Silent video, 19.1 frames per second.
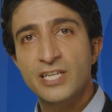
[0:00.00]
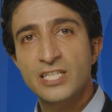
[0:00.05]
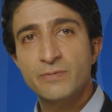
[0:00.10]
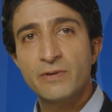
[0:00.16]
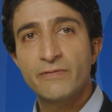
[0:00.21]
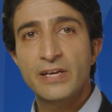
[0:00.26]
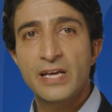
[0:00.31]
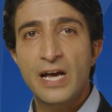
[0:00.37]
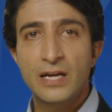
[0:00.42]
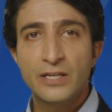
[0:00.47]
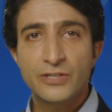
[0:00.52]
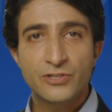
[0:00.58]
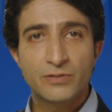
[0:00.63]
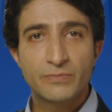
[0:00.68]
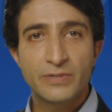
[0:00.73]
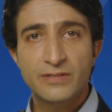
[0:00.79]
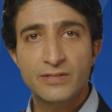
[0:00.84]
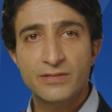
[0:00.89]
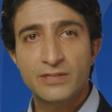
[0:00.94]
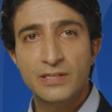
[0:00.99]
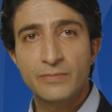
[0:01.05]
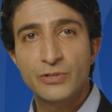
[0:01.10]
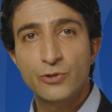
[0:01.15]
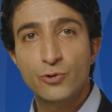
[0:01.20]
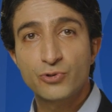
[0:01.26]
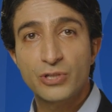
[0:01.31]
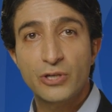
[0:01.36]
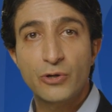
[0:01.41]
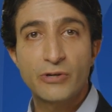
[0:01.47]
seçme ve yerleştirme sistemi
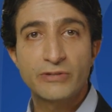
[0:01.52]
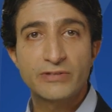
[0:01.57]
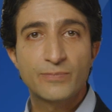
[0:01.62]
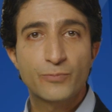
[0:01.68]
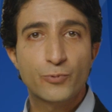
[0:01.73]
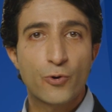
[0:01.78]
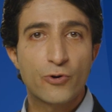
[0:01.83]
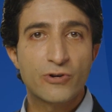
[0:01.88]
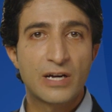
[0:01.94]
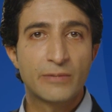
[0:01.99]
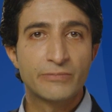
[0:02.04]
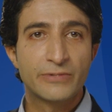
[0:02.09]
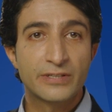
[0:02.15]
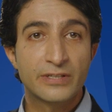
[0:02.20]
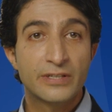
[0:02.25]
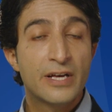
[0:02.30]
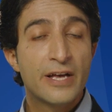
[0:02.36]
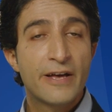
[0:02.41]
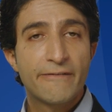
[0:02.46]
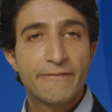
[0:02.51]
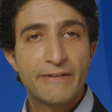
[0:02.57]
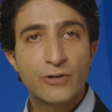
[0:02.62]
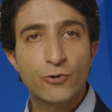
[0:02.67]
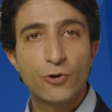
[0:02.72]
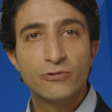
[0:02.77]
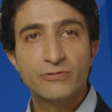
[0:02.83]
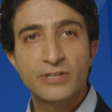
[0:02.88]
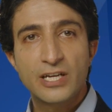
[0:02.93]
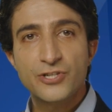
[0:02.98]
yükseköğretim programları ve
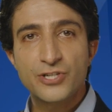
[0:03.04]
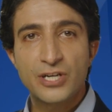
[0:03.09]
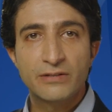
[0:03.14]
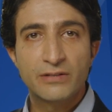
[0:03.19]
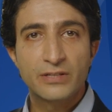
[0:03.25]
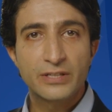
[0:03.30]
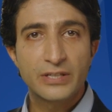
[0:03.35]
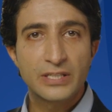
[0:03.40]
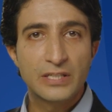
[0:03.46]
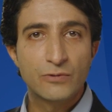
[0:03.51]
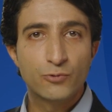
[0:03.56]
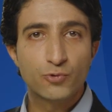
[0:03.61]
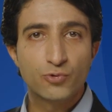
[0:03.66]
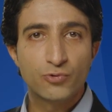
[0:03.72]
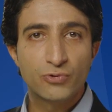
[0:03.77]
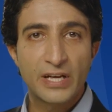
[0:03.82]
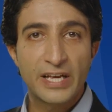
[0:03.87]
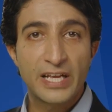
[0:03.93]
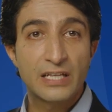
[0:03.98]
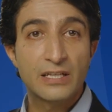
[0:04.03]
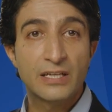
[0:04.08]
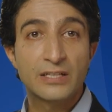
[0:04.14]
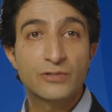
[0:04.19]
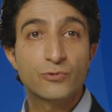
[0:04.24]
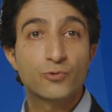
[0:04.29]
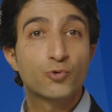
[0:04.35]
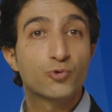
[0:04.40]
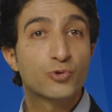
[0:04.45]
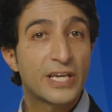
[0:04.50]
kontenjanları kılavuzunda yer
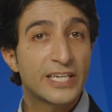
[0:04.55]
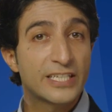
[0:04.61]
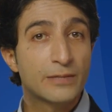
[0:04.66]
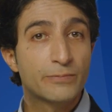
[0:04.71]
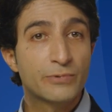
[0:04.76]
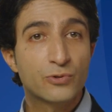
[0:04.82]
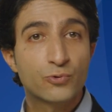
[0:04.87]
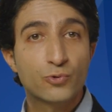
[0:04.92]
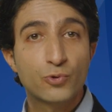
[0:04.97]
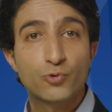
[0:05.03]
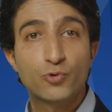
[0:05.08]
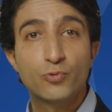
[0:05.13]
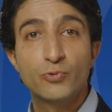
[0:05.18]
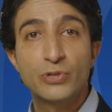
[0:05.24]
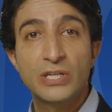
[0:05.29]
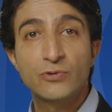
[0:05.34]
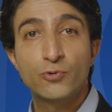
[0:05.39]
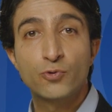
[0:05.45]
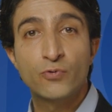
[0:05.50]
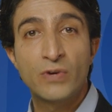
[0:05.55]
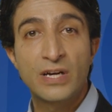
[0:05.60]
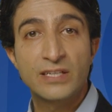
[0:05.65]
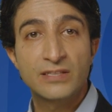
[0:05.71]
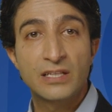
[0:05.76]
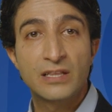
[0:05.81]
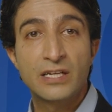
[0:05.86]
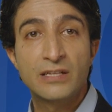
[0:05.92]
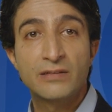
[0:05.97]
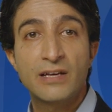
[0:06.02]
alan Kuzey Kıbrıs Türk Cumhuriyeti
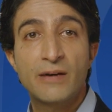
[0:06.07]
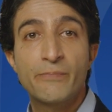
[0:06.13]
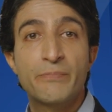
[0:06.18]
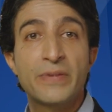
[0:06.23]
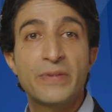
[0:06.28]
üniversitelerinden